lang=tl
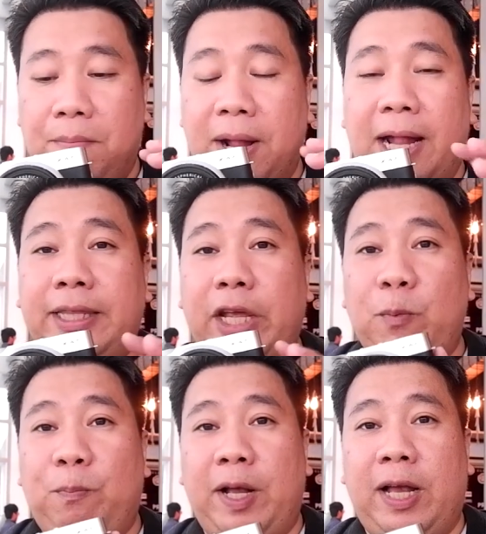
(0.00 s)
maganda
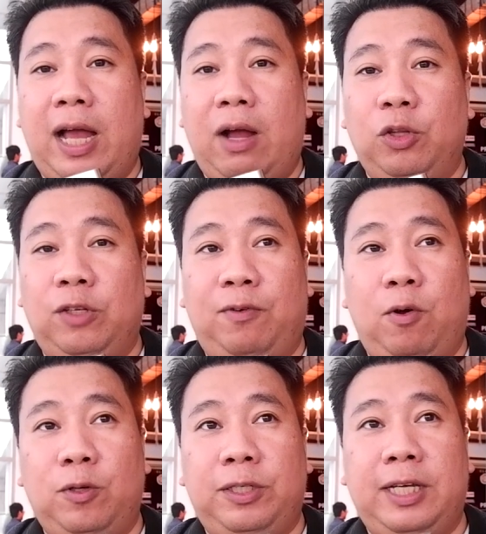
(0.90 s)
yung
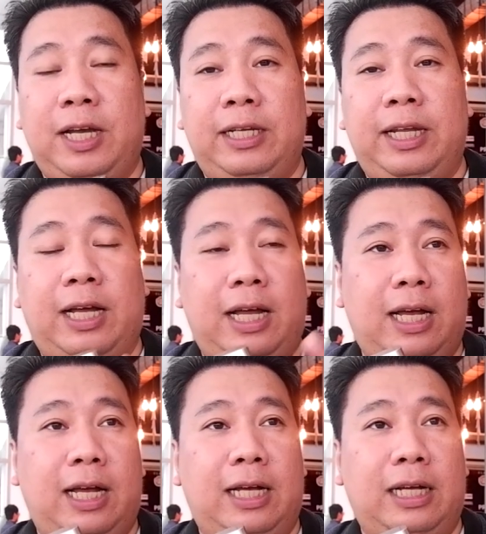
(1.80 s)
pagka-autofocus niya,
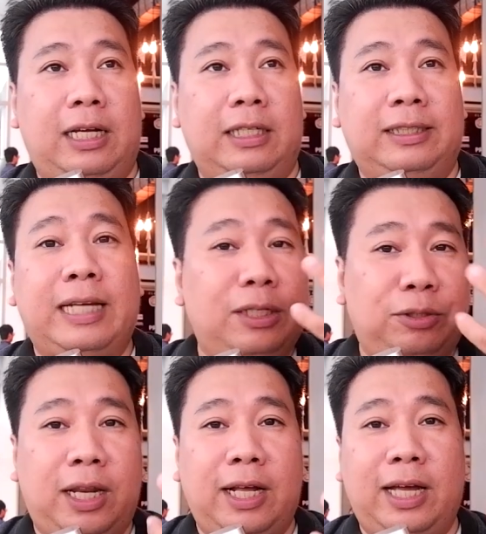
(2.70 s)
naka-sakto
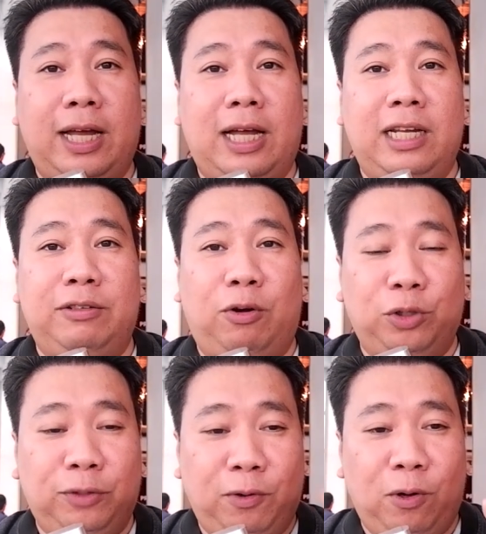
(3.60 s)
talaga,
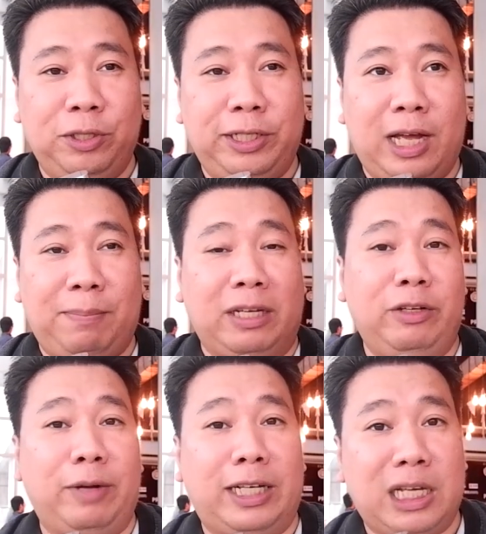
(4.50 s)
naka-autofocus siya. Pag
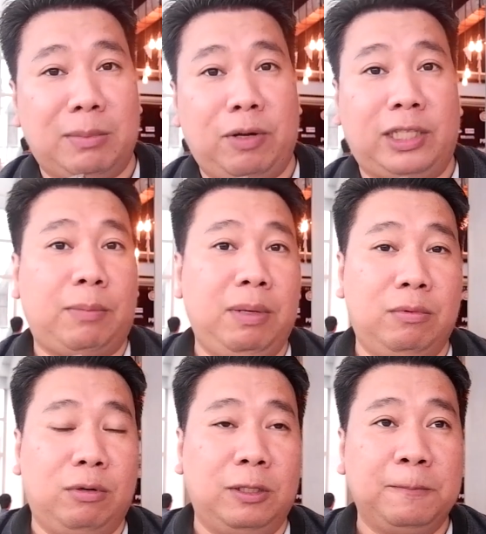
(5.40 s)
yung kasama mong katabi
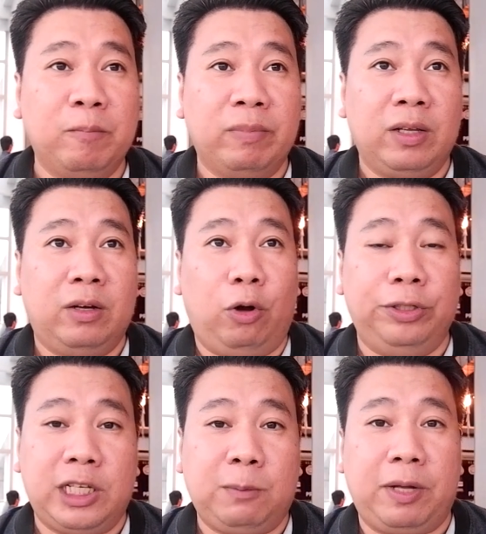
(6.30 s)
mo, on
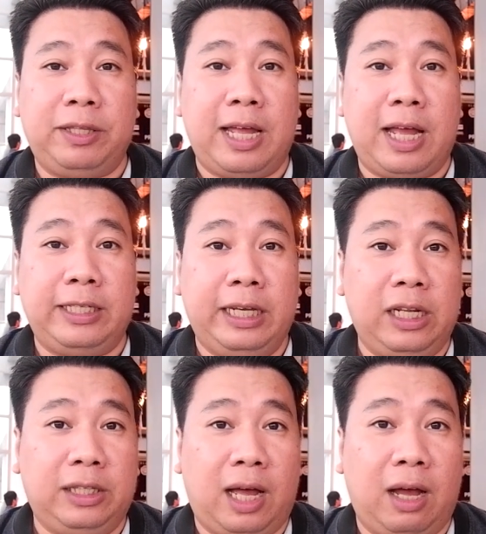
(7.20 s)
the spot na
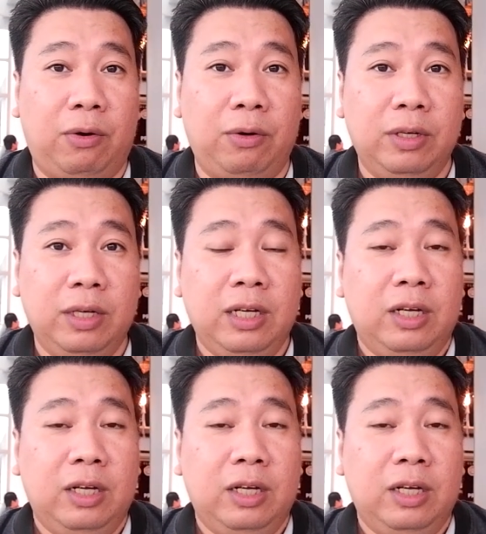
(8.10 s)
lilitaw,